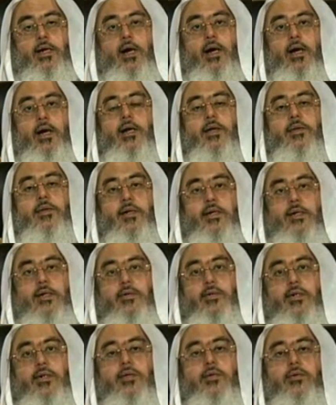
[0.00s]
الذين
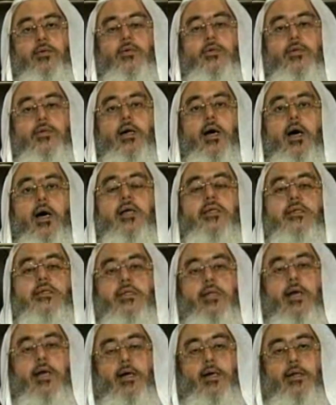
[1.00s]
يريدون
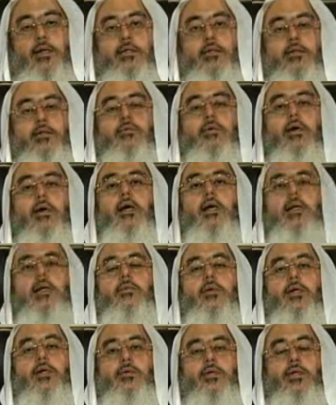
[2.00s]
الطعن
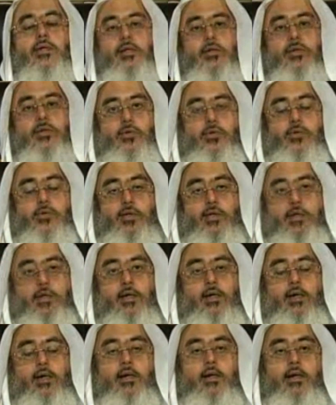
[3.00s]
ويريدون
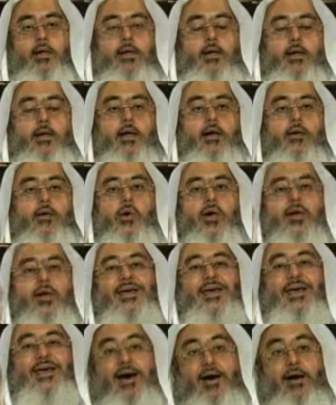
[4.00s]

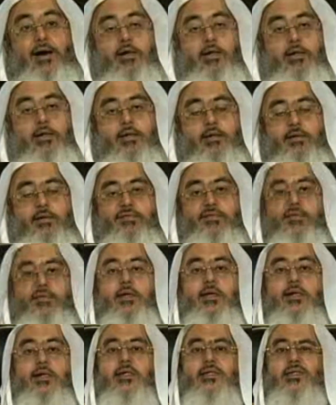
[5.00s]
الوقيعة
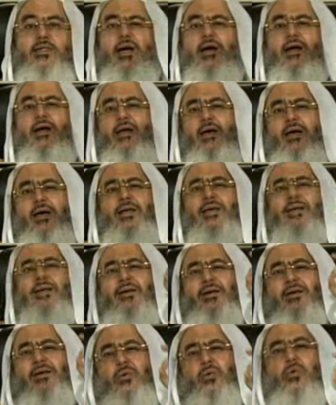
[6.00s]
في رجال
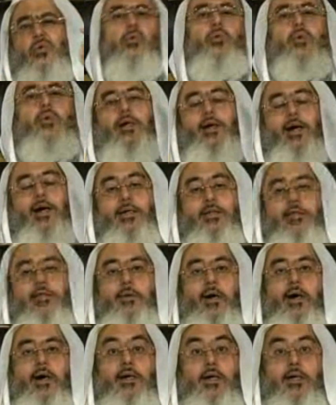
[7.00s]
خير القرون يعني
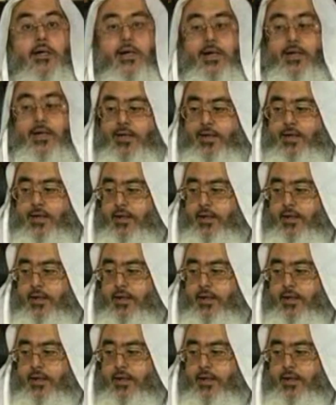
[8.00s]
سبحان الله